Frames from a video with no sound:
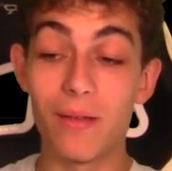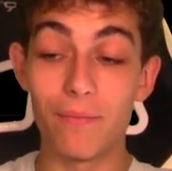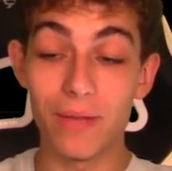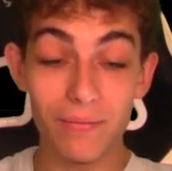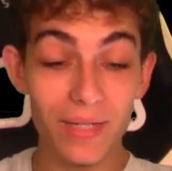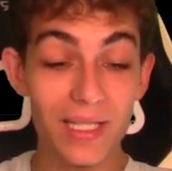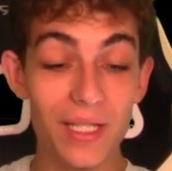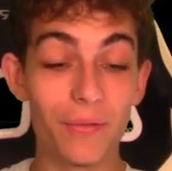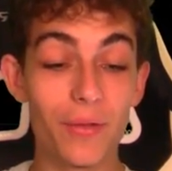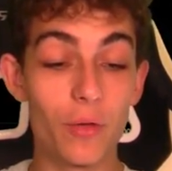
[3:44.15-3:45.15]
wenn wir jetzt
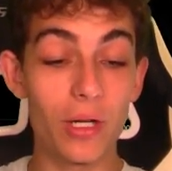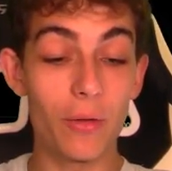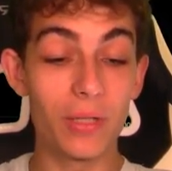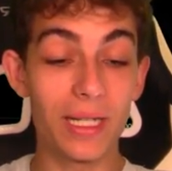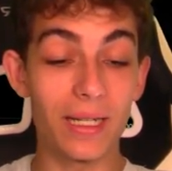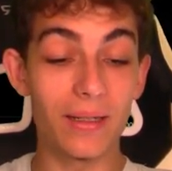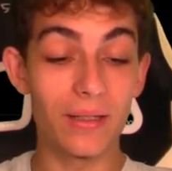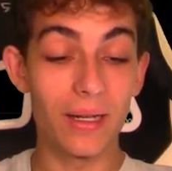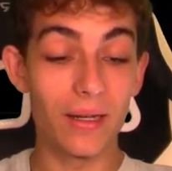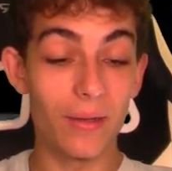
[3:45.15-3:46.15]
hier auf dem One-Hourly
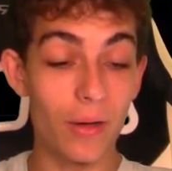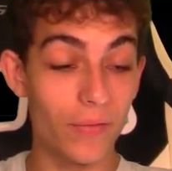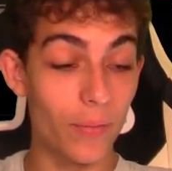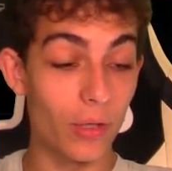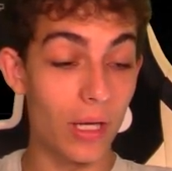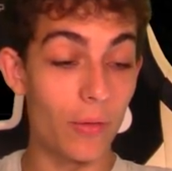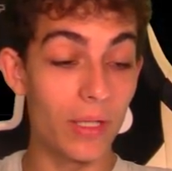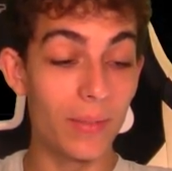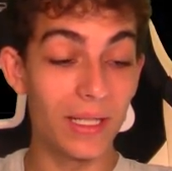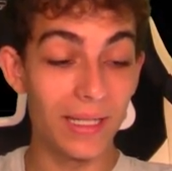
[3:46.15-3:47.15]
äh,
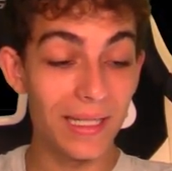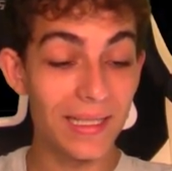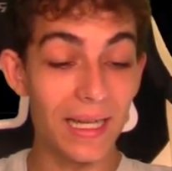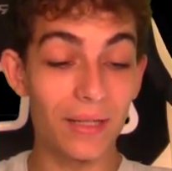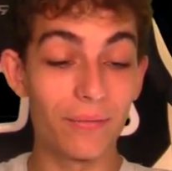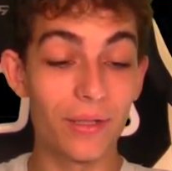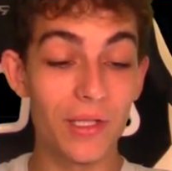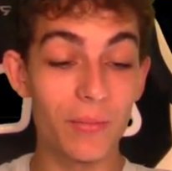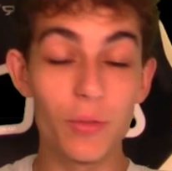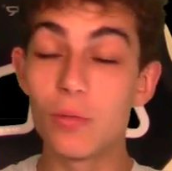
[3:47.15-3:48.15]
Hourly mit den nächsten
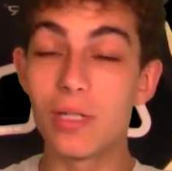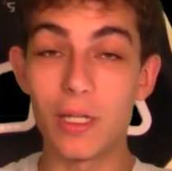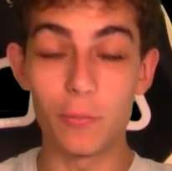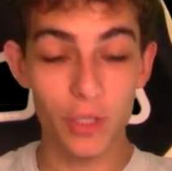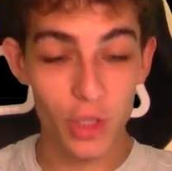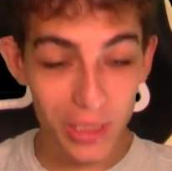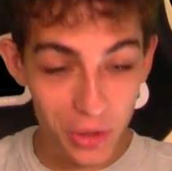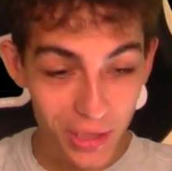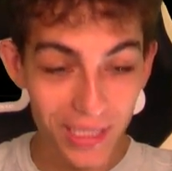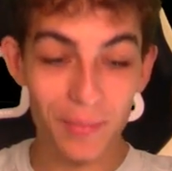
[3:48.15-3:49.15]
48 Minuten eine
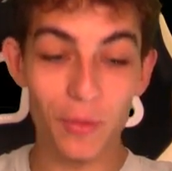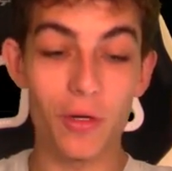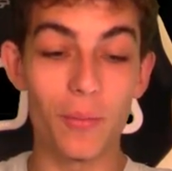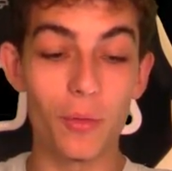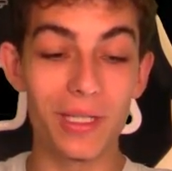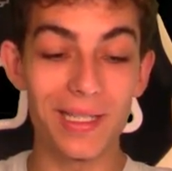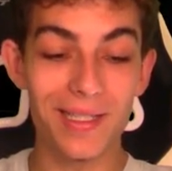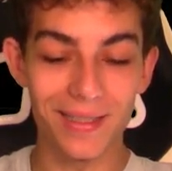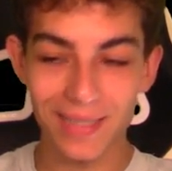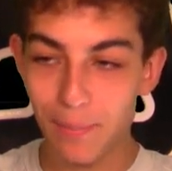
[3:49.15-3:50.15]
Rejection reinbekommen und jetzt
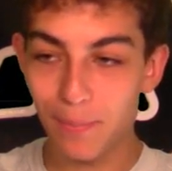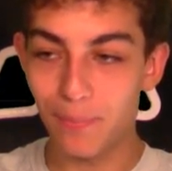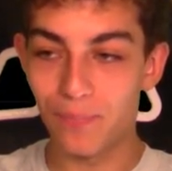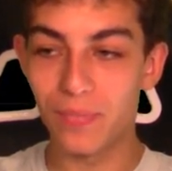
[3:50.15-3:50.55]
hier dumpen,